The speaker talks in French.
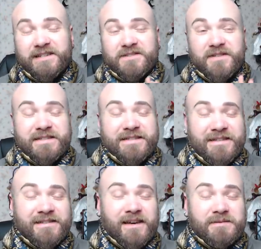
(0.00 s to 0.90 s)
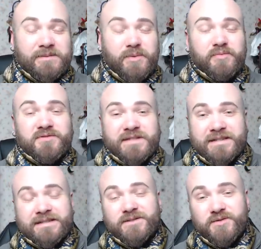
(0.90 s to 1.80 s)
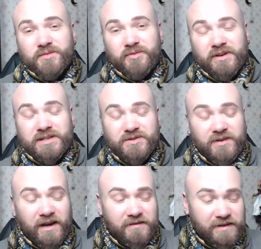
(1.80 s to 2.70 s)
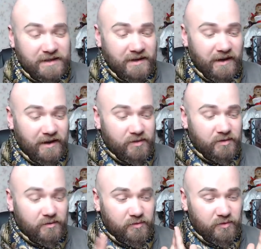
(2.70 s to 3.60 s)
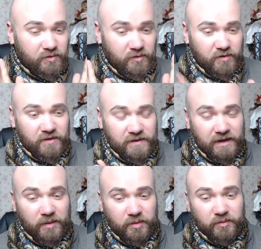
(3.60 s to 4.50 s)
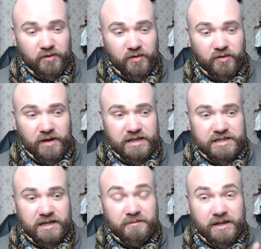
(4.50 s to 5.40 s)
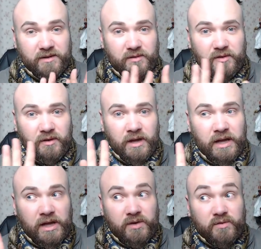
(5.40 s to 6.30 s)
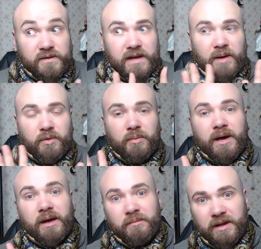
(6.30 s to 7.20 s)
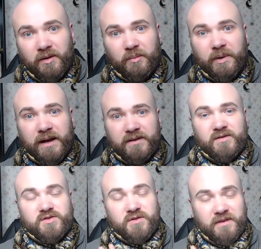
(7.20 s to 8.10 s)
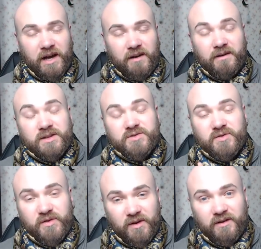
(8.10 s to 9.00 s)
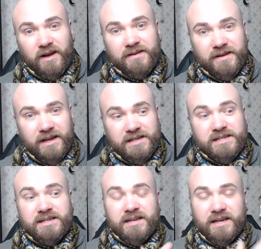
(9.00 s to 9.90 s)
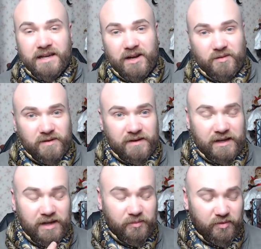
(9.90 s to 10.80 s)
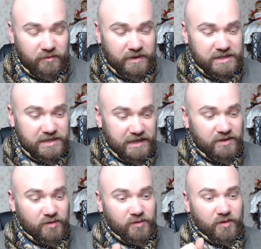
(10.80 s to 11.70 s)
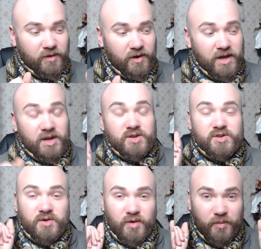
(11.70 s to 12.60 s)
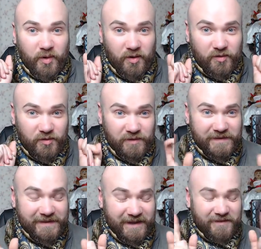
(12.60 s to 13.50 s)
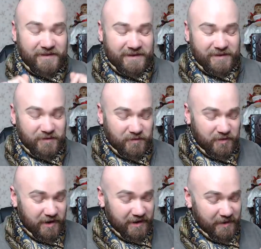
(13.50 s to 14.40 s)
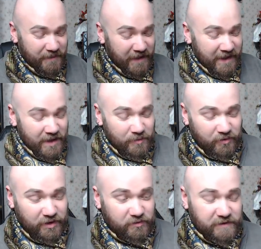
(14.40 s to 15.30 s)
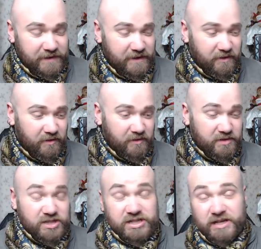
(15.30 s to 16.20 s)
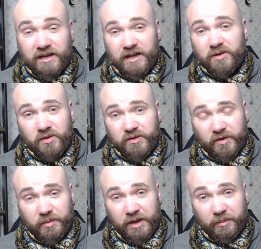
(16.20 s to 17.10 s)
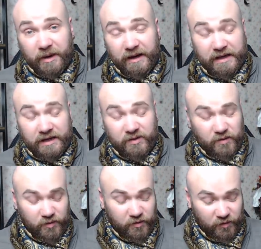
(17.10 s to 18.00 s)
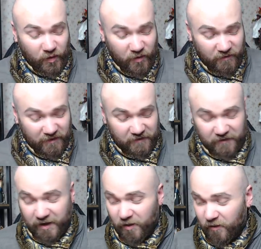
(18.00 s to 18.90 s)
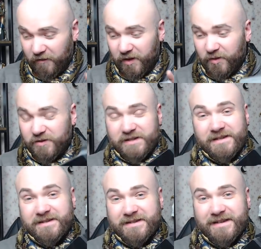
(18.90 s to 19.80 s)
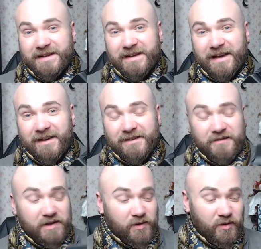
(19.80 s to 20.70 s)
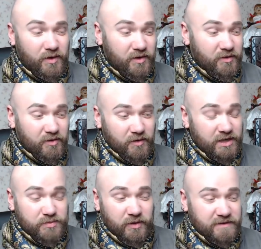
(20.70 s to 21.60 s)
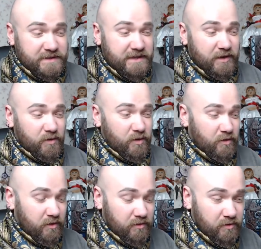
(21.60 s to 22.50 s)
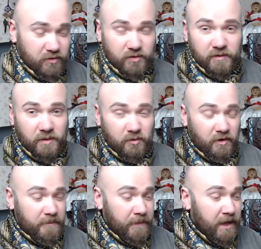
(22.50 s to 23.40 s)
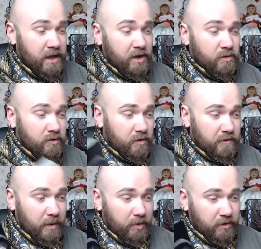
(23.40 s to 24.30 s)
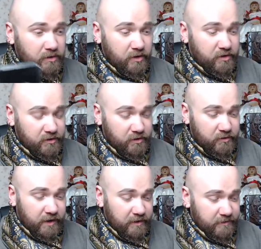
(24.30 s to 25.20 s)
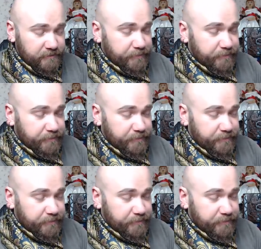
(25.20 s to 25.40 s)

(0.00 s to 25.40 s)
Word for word: Je vais essayer d'être un petit peu plus assidu pour les jours à venir, là, de me concentrer un peu mieux sur la chaîne. Maintenant que tout est à peu près mis en place, je devrais avoir du temps à dégager et à consacrer pour ma chaîne. Donc, euh, je reprends du service. Voilà. Bon, écoutez, euh, j'ai rien eu le temps de préparer. Donc, ce qu'on va faire, on va utiliser les cartes avec euh, l'œil dans le noir. Je prends ce qu'il y a sur, devant moi. Donc, on va prendre l'œil dans le noir.